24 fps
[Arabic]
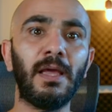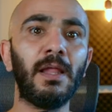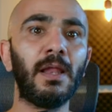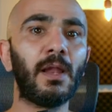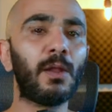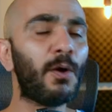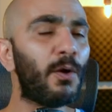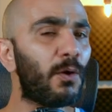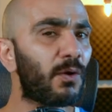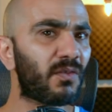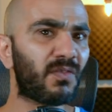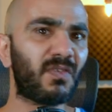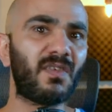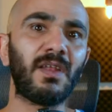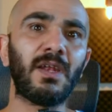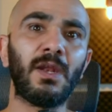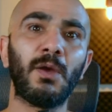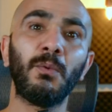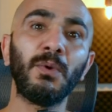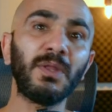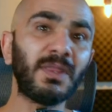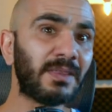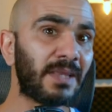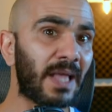القرصنه
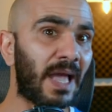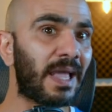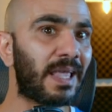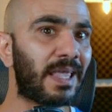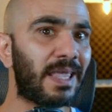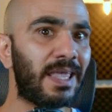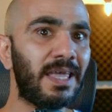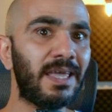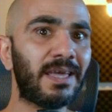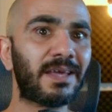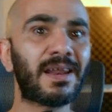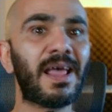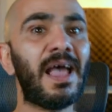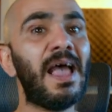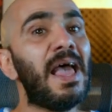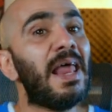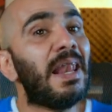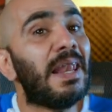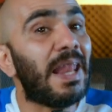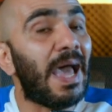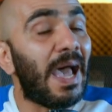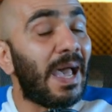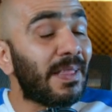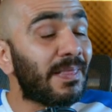والتهكير
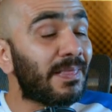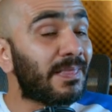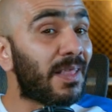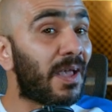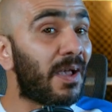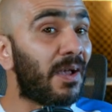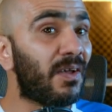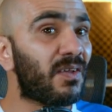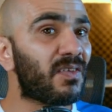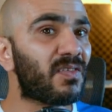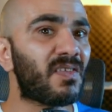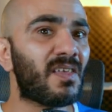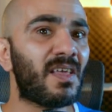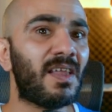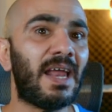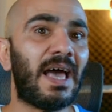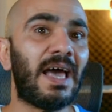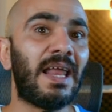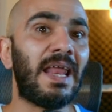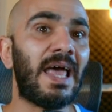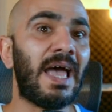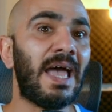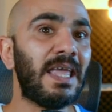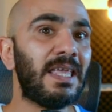لحتى احصل
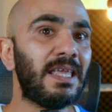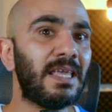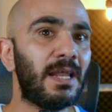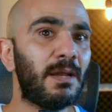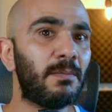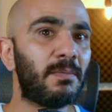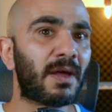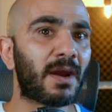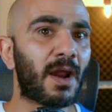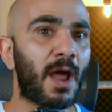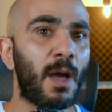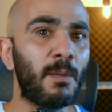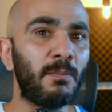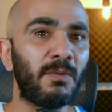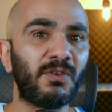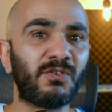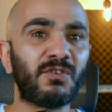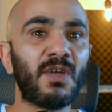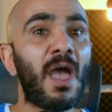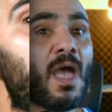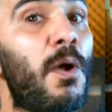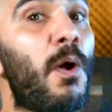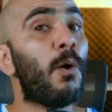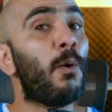على هي البرامج
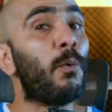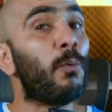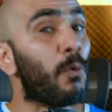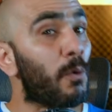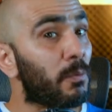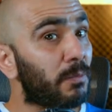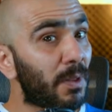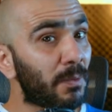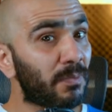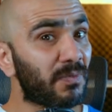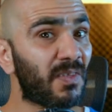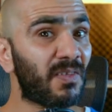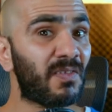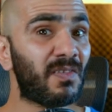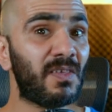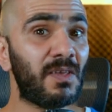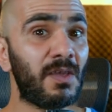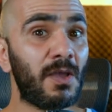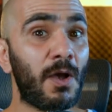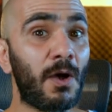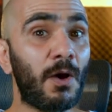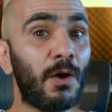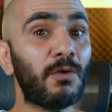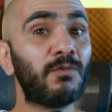وبنفس
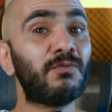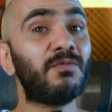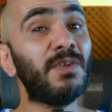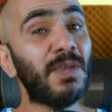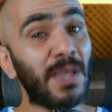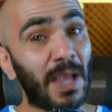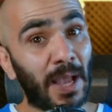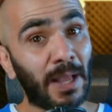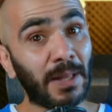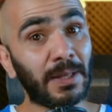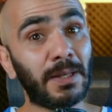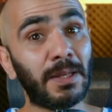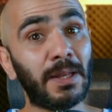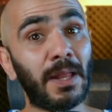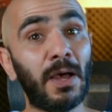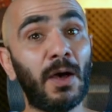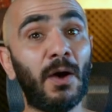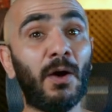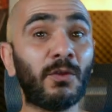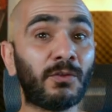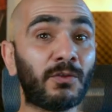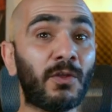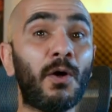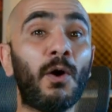السياق في عنا
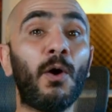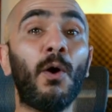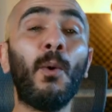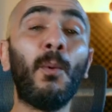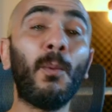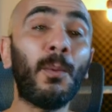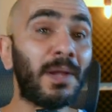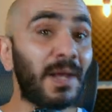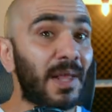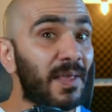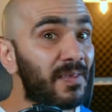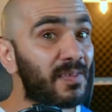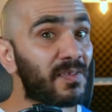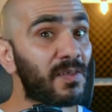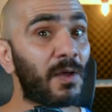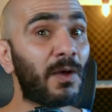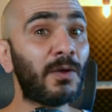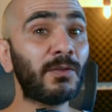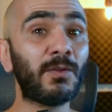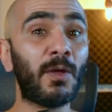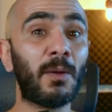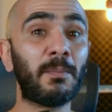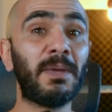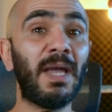خطأ هو ليس
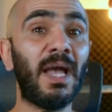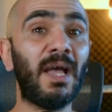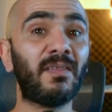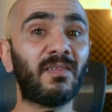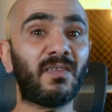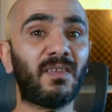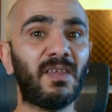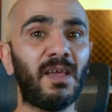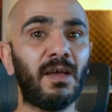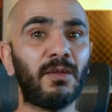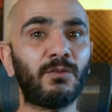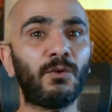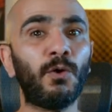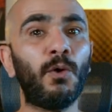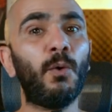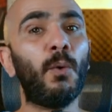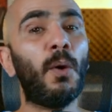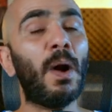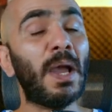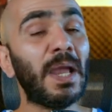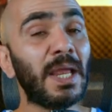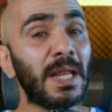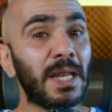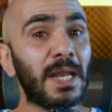خطأ بحد ذاته
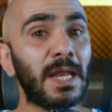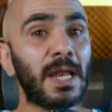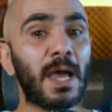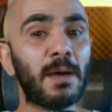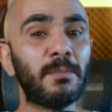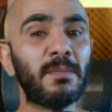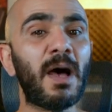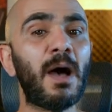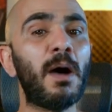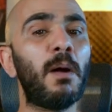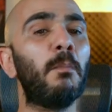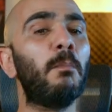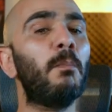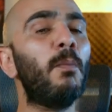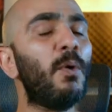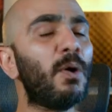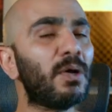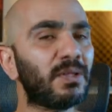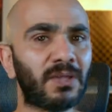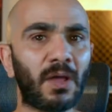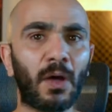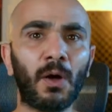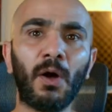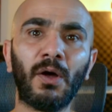وإنما
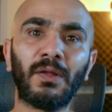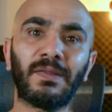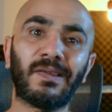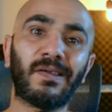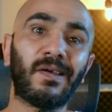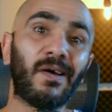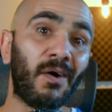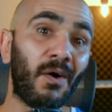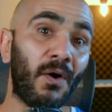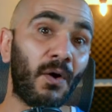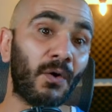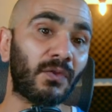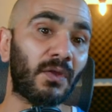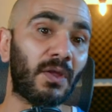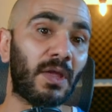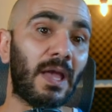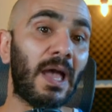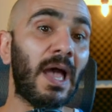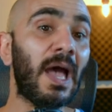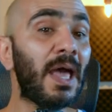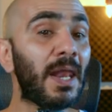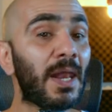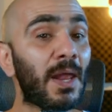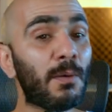معتقد خاطئ
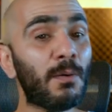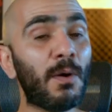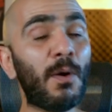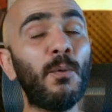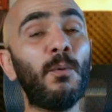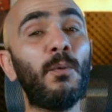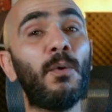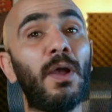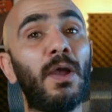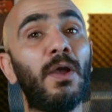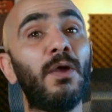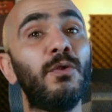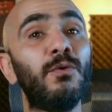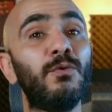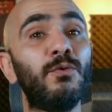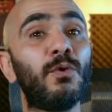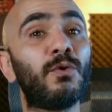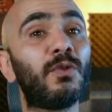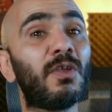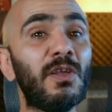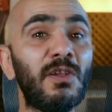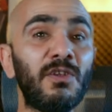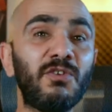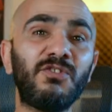ألا وهو أنه
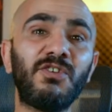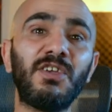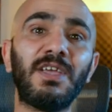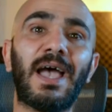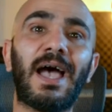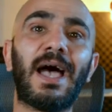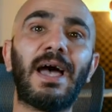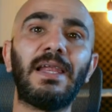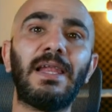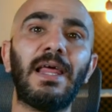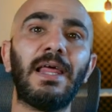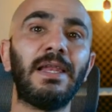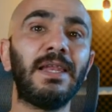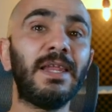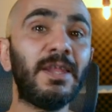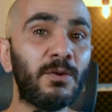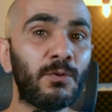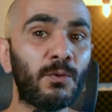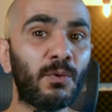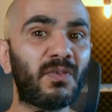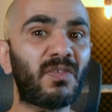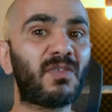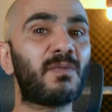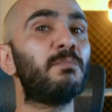كل شيء على
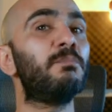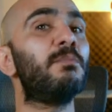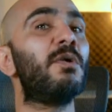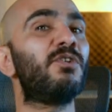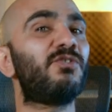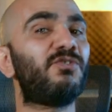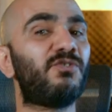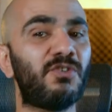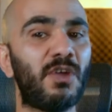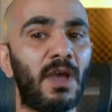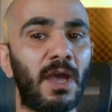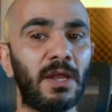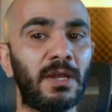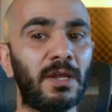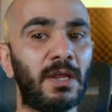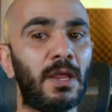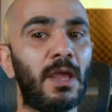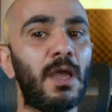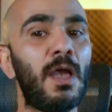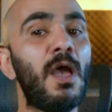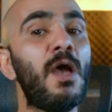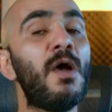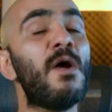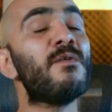لينوكس مجاني
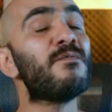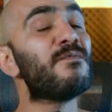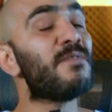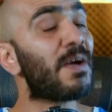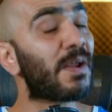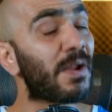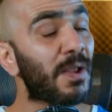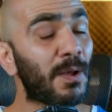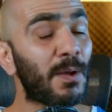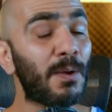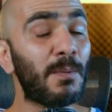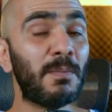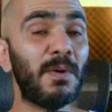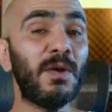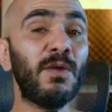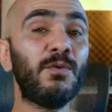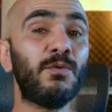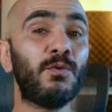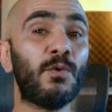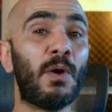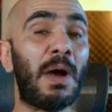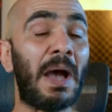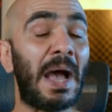فرغم أنه